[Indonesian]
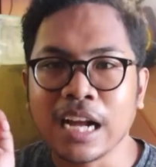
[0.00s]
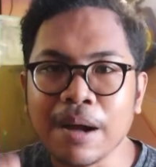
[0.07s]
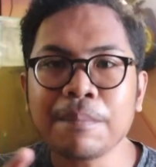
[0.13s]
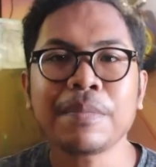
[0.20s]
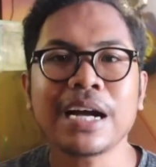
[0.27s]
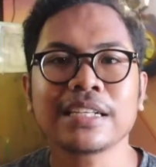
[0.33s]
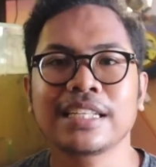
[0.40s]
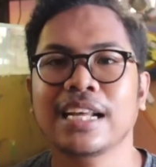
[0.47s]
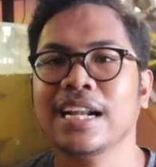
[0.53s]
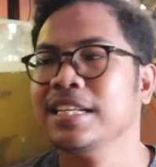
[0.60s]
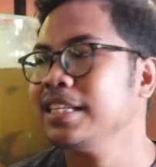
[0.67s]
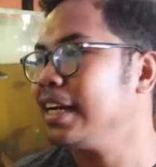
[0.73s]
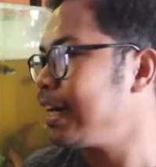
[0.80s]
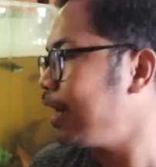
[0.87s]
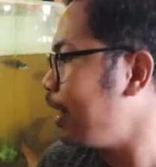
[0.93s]
Gampang
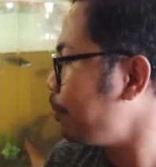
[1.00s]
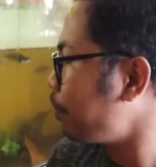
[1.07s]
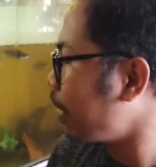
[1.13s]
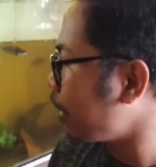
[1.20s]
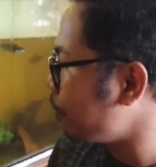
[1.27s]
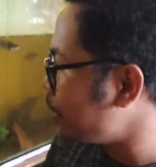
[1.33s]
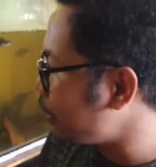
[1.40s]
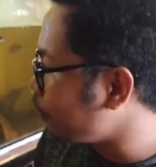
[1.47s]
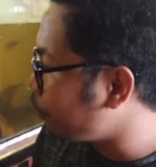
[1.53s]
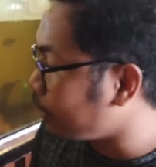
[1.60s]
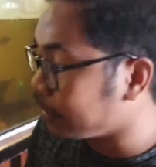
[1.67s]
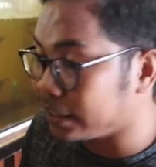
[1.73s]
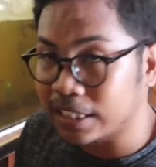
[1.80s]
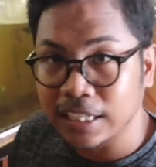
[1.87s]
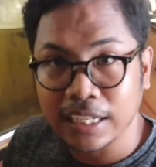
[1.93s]
caranya, kalian pakai mesin
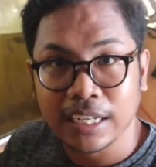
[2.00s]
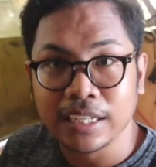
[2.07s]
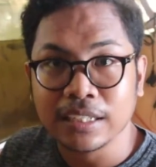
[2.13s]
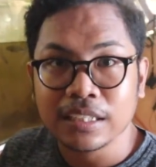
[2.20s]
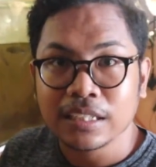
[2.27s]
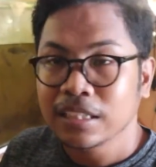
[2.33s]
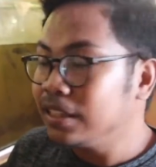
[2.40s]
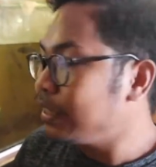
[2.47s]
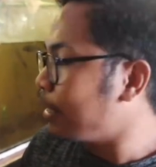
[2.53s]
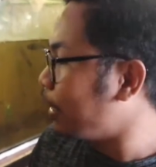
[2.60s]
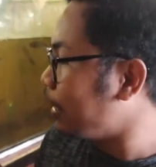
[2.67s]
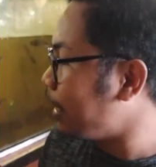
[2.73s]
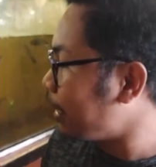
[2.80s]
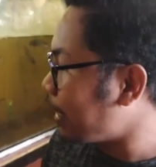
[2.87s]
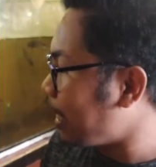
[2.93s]
filter,
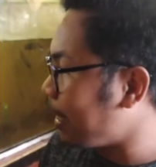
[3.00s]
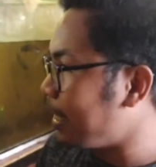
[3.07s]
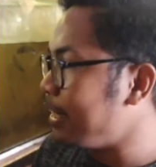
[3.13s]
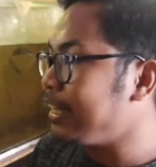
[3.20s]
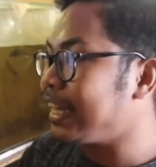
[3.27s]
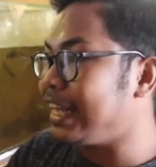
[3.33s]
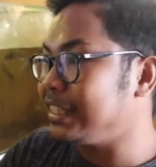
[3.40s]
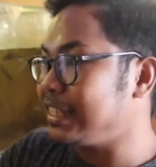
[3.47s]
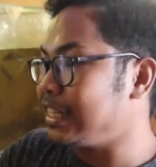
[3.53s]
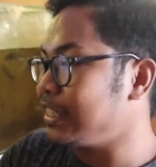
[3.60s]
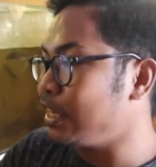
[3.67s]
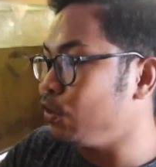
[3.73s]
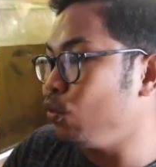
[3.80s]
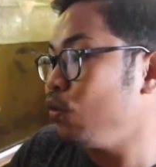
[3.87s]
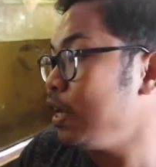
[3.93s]
ini kayak gini kayak
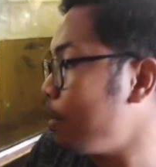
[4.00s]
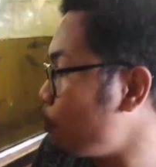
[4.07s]
caca dulu